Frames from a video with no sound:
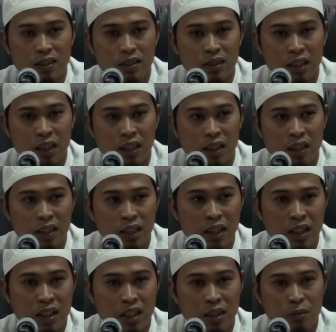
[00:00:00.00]
ya di
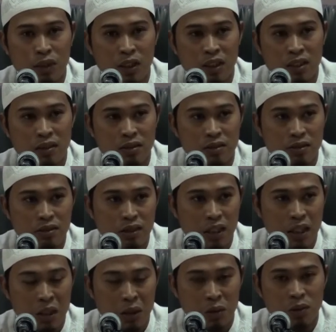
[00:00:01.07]
akhir bulan
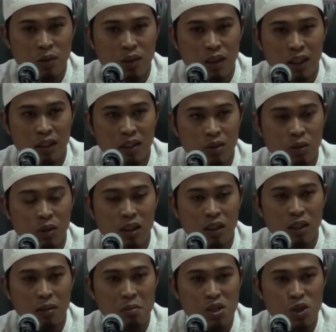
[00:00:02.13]
lalu kita
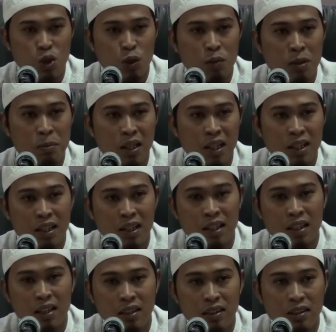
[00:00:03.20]
sudah mencoba
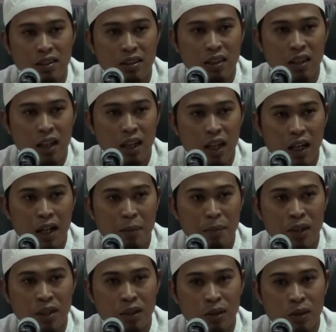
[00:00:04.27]
mengenal
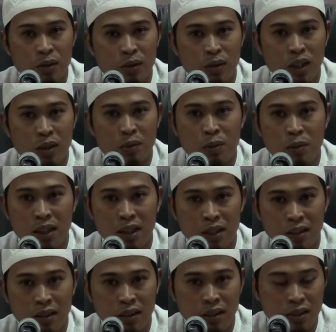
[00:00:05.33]
apa itu ilmu
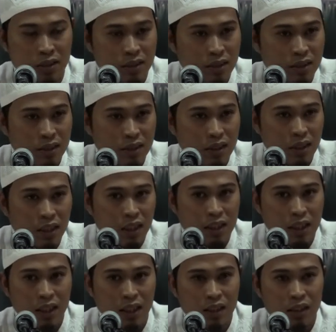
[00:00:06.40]
balaghah
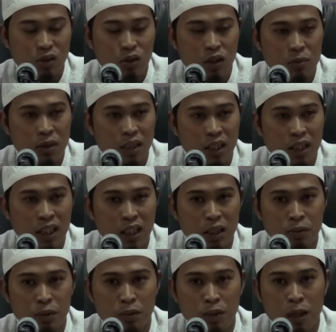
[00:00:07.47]
dan kita sudah mengenal
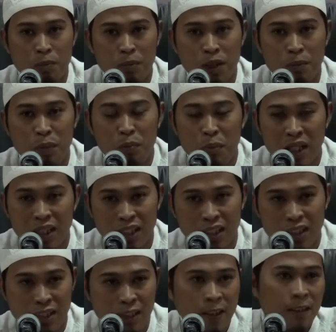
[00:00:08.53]
beberapa
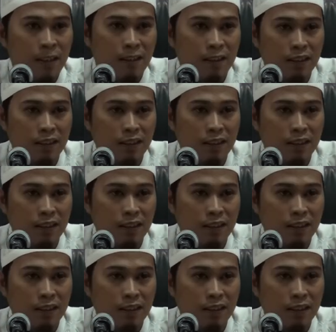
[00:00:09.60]
pembagiannya